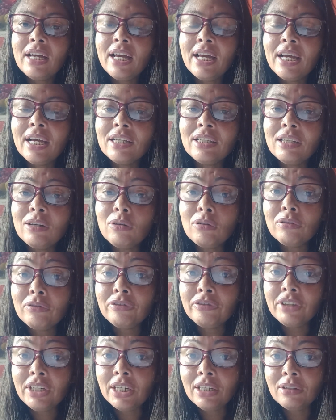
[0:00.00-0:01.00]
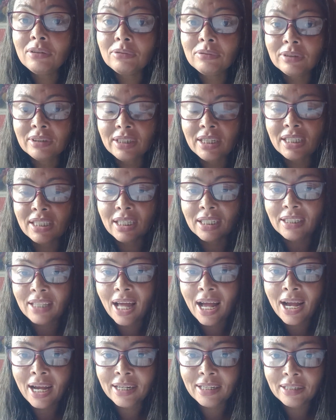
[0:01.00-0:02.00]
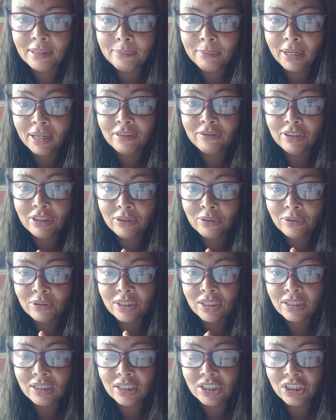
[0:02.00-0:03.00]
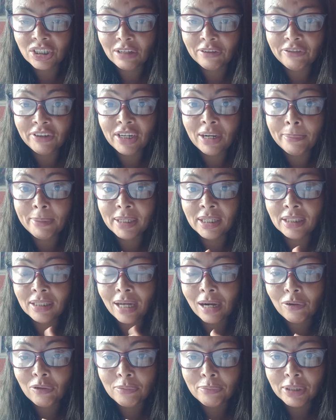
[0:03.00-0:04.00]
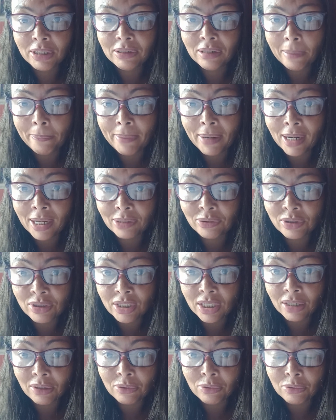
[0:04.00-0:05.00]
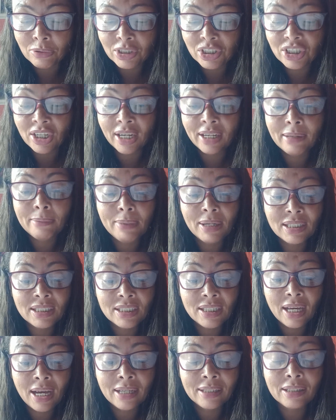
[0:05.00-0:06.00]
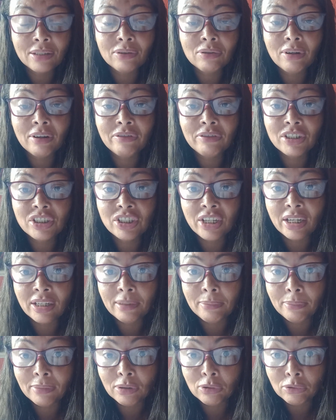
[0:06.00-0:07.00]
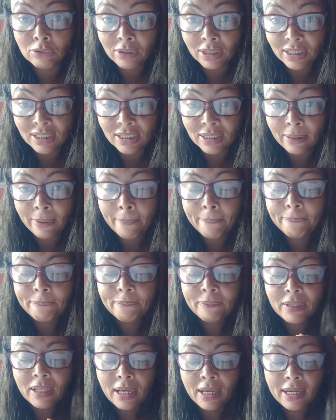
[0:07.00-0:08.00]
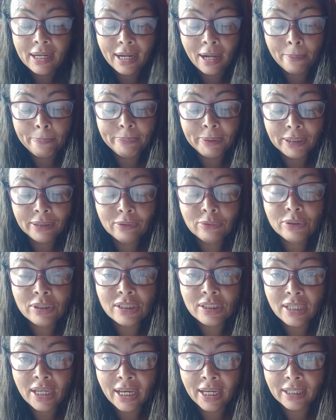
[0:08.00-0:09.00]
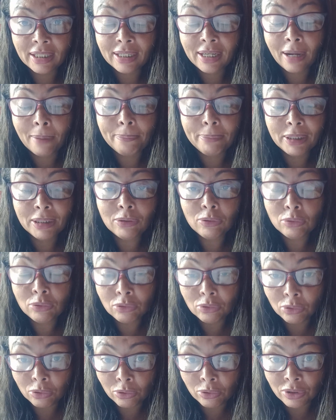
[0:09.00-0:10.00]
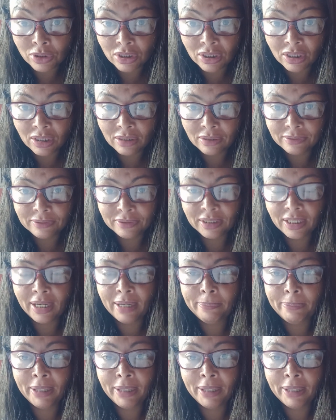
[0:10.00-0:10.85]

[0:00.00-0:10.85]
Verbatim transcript: É, te convido nessa tarde maravilhosa de sexta-feira a meditar comigo na palavra do Senhor, que está aqui baseada no Evangelho de Lucas, capítulo 7, capítulo 12, né?